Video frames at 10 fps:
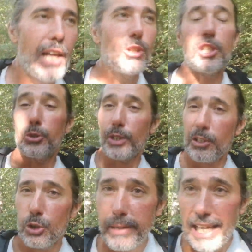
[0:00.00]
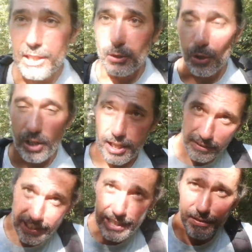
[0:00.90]
Allora gli ho detto, caro Domenico,
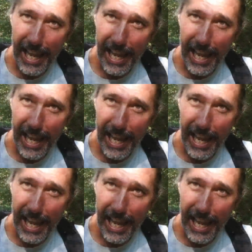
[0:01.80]
vieni,